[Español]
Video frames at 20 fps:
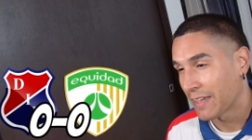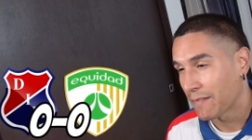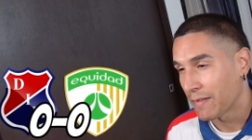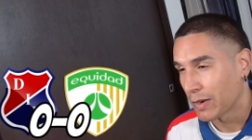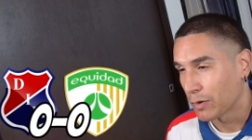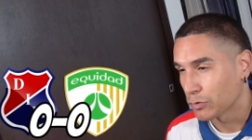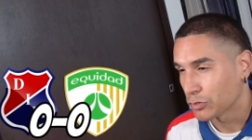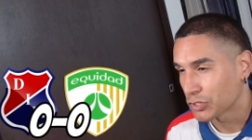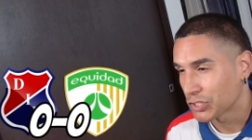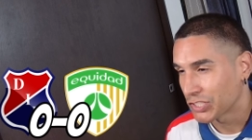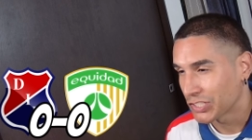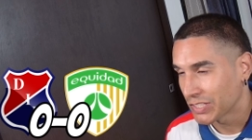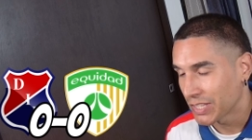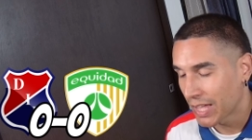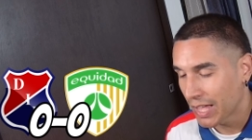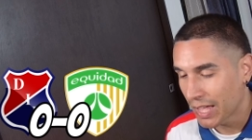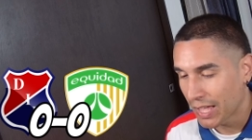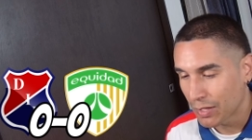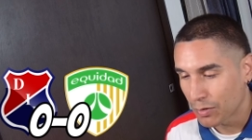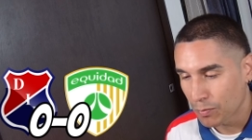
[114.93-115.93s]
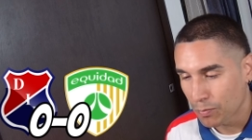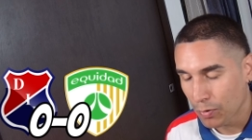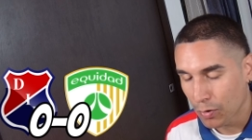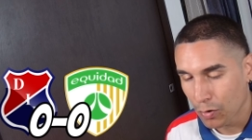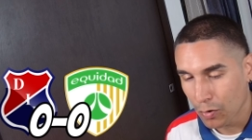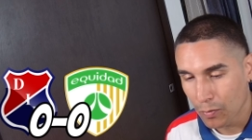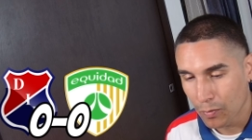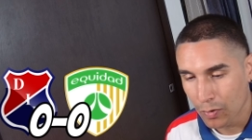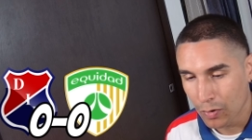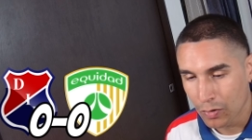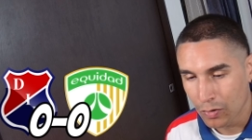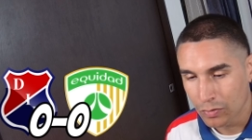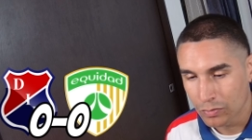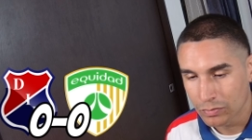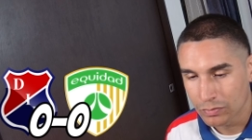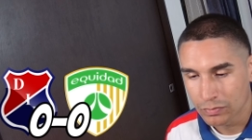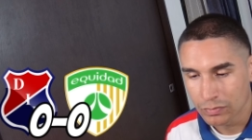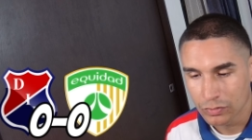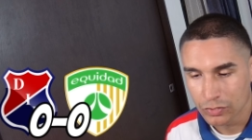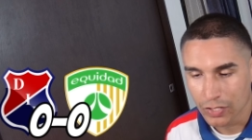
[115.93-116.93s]
velocidad, un poco
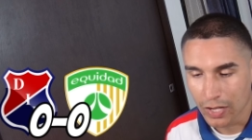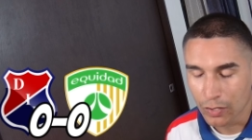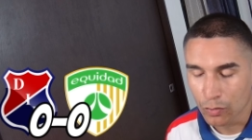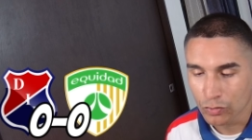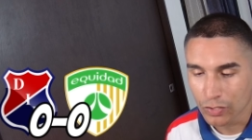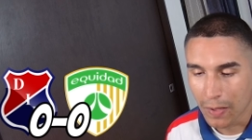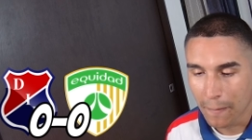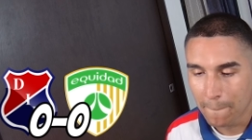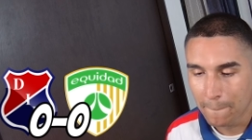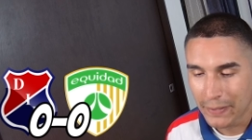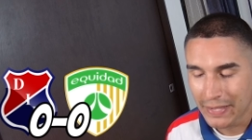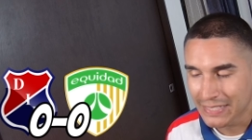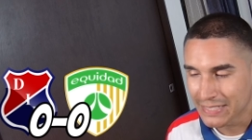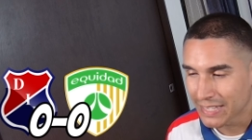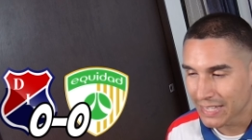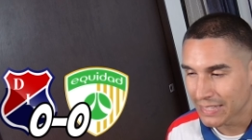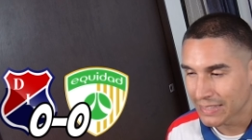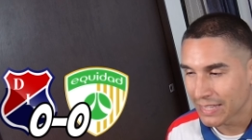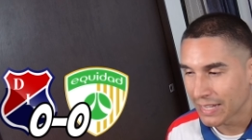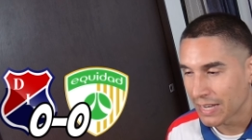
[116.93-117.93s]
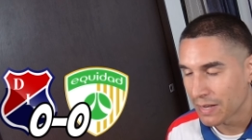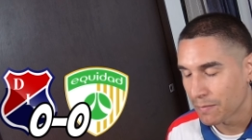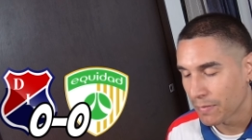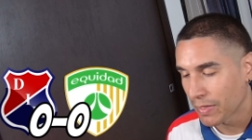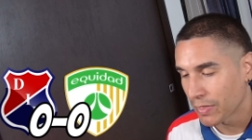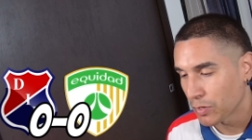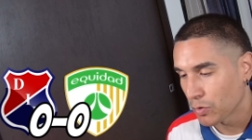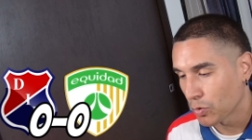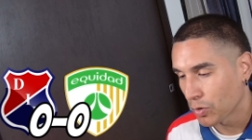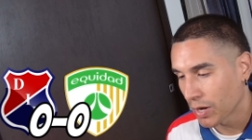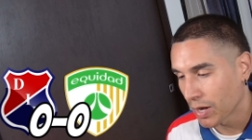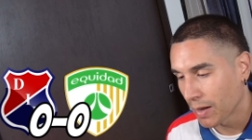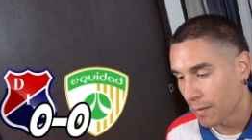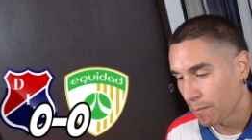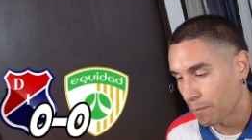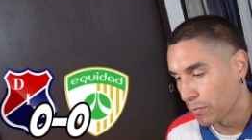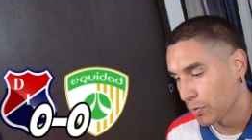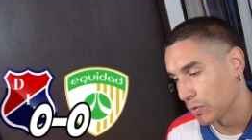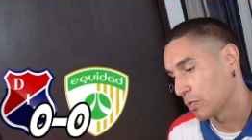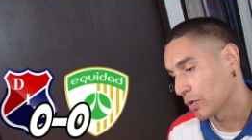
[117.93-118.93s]
como, o sea, no tan pensante en el medio
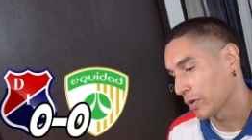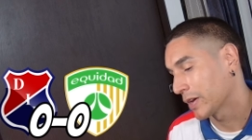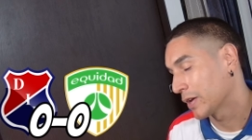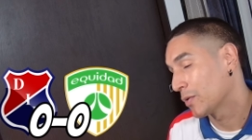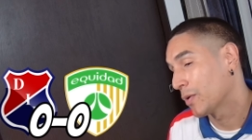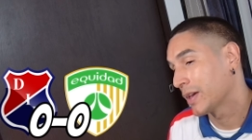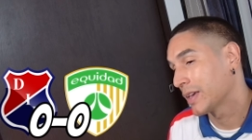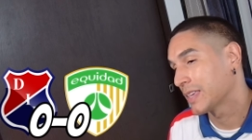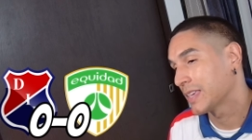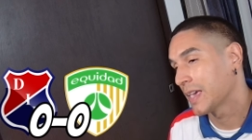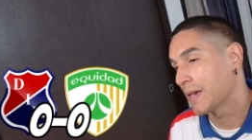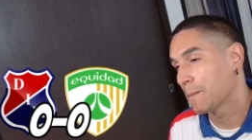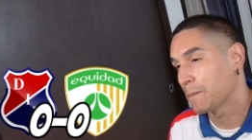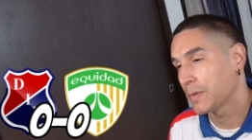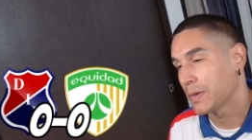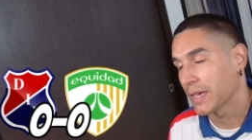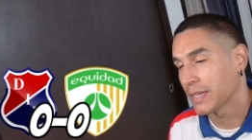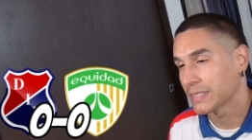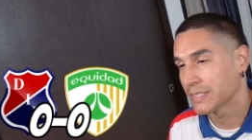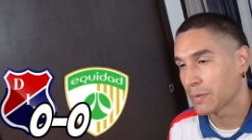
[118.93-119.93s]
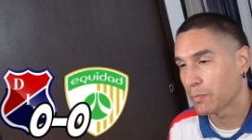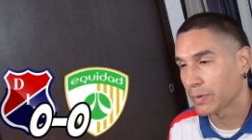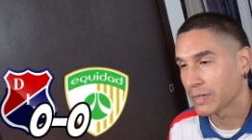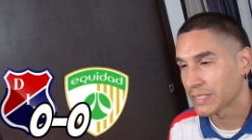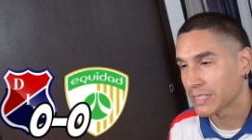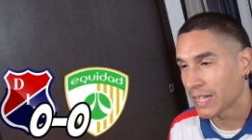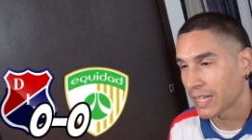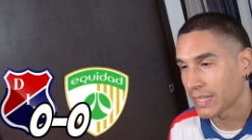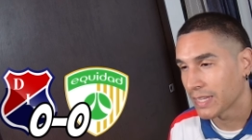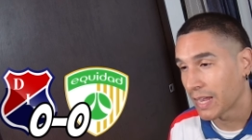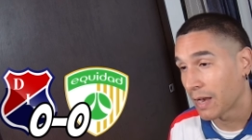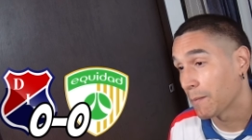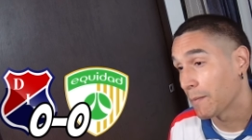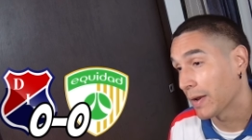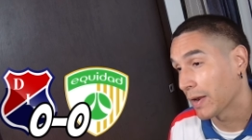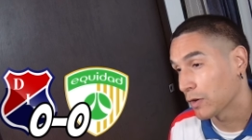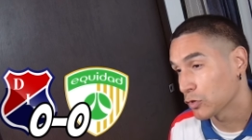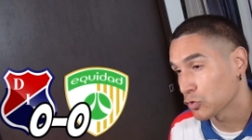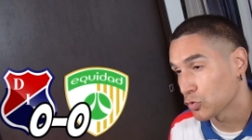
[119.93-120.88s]
campo, porque no hay quien piense, pues ahí Alvarado es